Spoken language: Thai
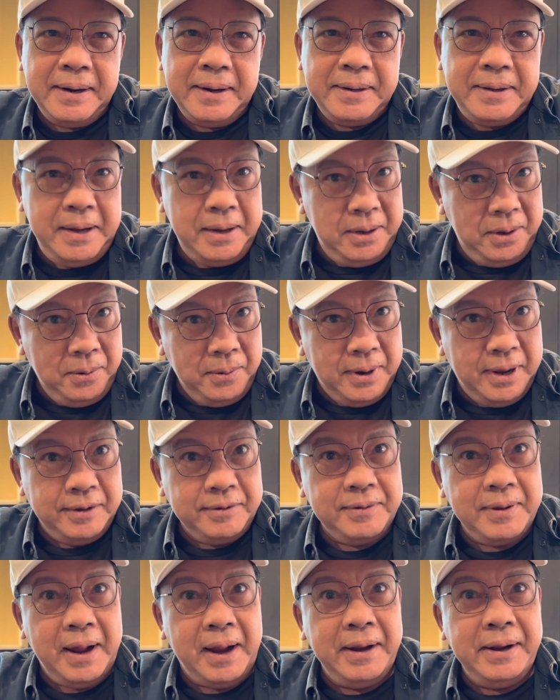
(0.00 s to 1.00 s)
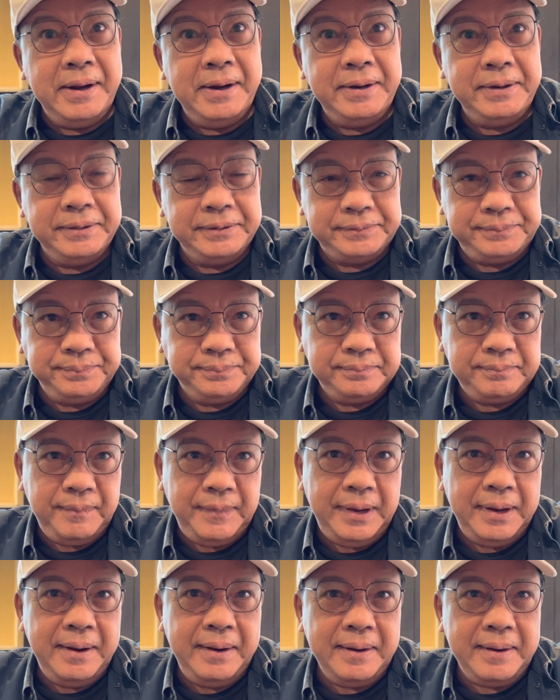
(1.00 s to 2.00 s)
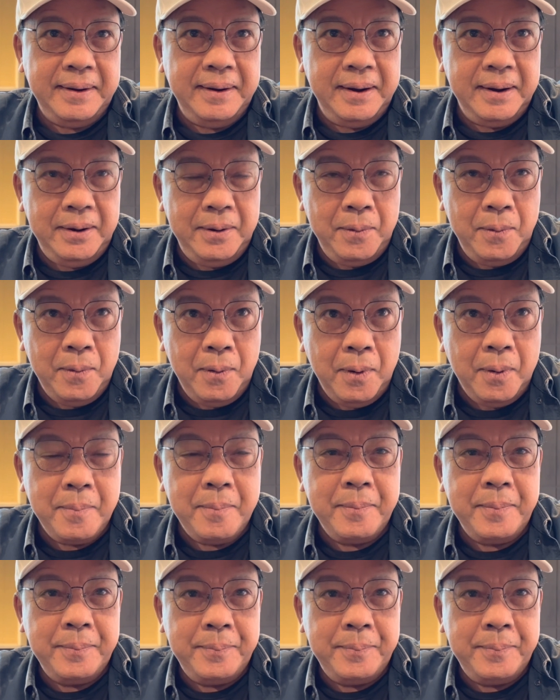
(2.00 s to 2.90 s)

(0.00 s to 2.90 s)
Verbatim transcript: ที่อยู่อาศัย เครื่องนุ่งห่ม